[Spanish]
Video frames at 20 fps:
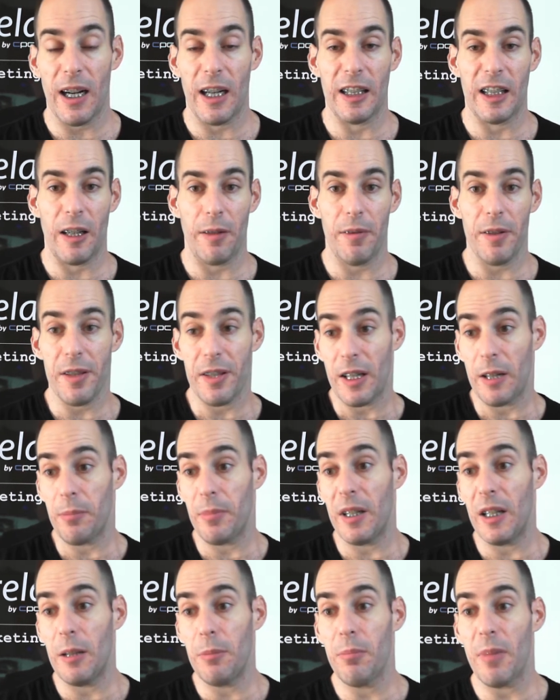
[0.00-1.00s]
a través del
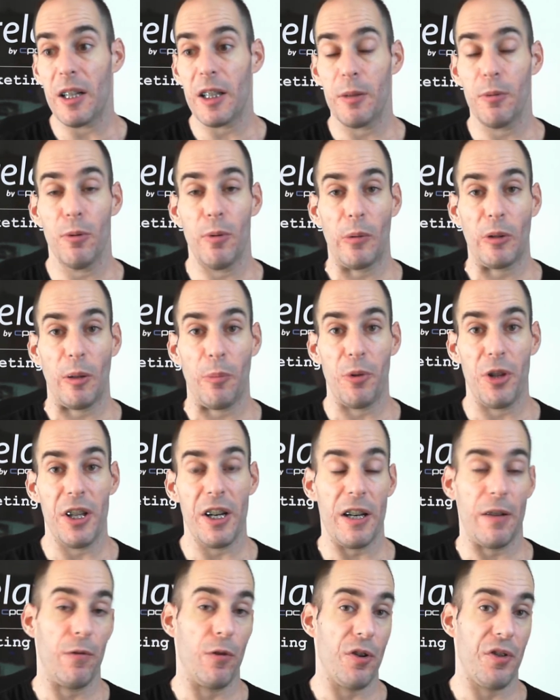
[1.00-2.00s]
mailing masivo vamos a poder
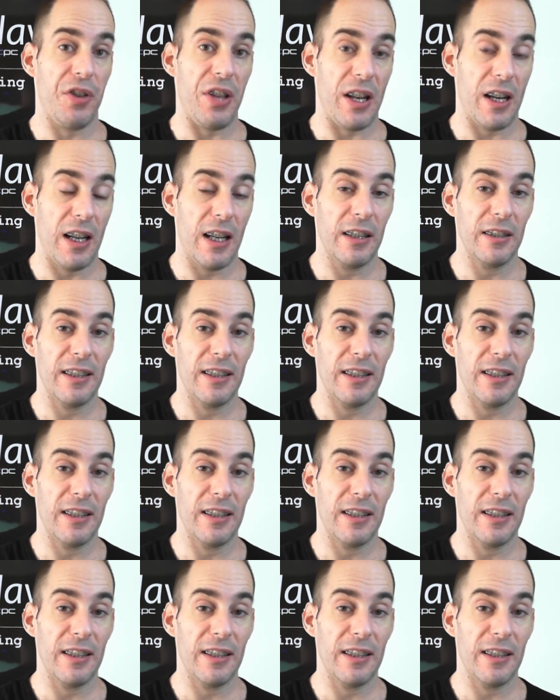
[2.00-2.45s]
reforzarla